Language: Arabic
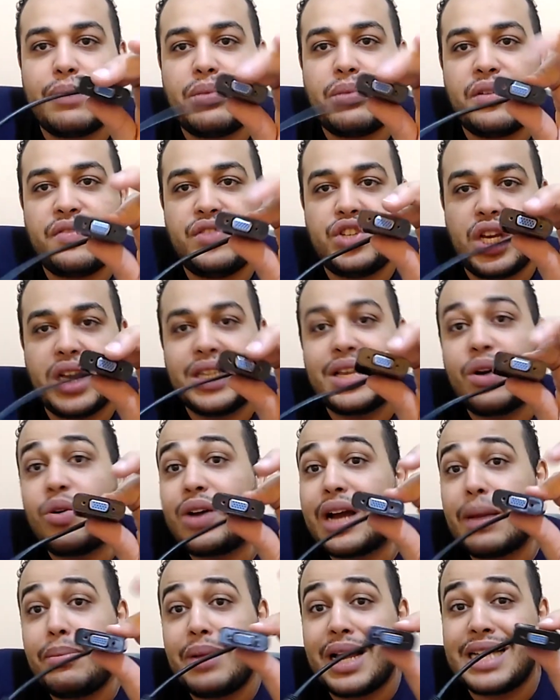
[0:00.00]
الفي جي اي ده
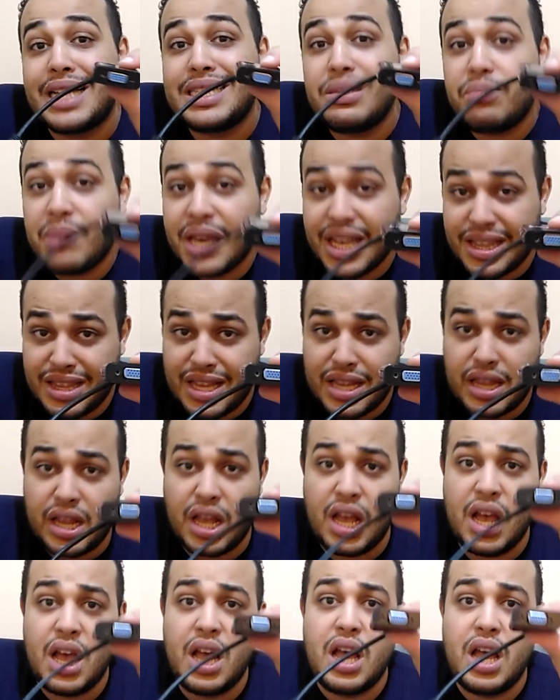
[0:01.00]
كابل قديم جدا
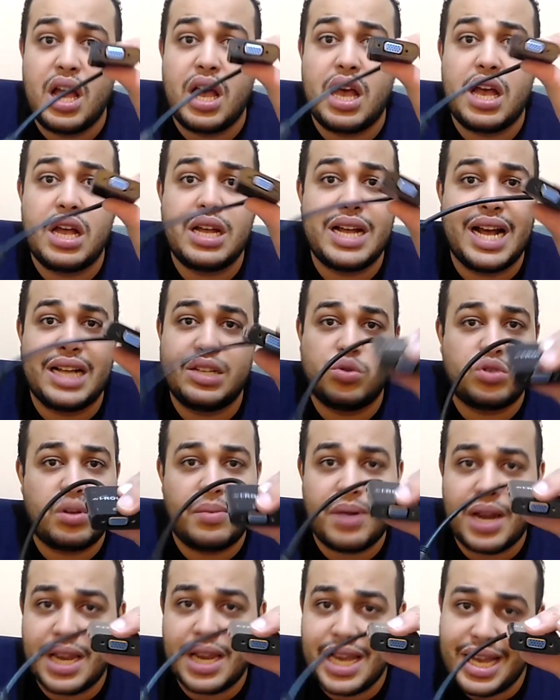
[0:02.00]
يعني
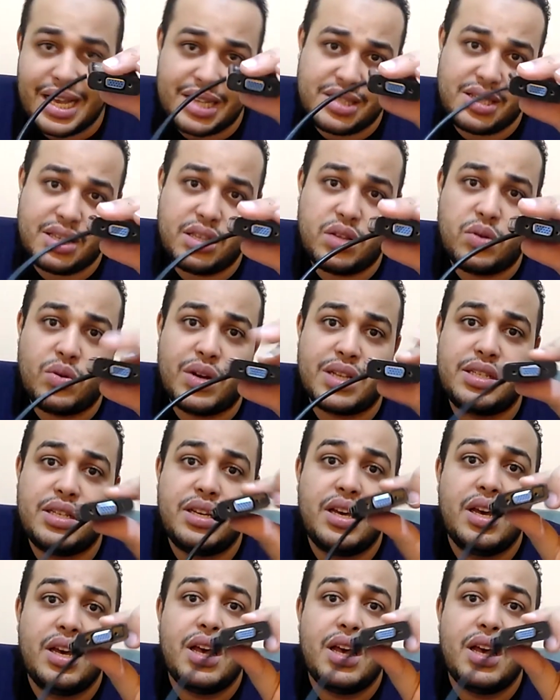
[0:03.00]
يعتبر ليجاسي دلوقتي